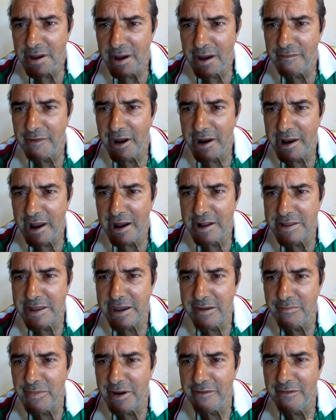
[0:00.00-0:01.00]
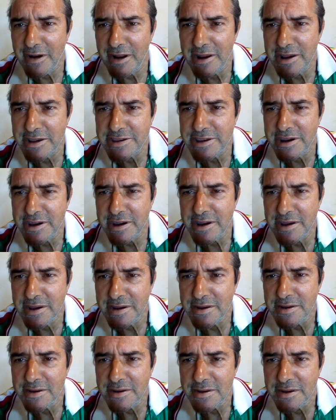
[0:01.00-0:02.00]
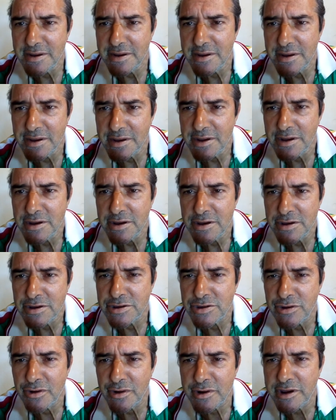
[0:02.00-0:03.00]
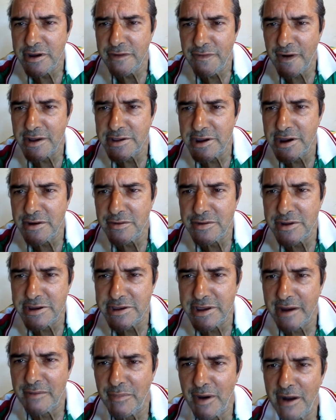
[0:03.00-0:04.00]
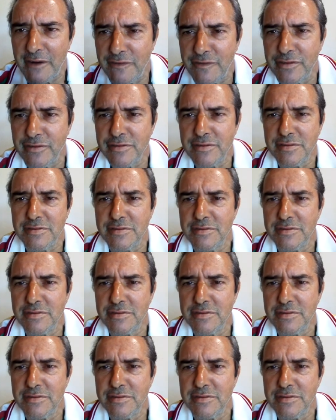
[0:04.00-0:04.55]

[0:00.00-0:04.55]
A verdade tem que prevalecer. Estou aqui fazendo um desabafo.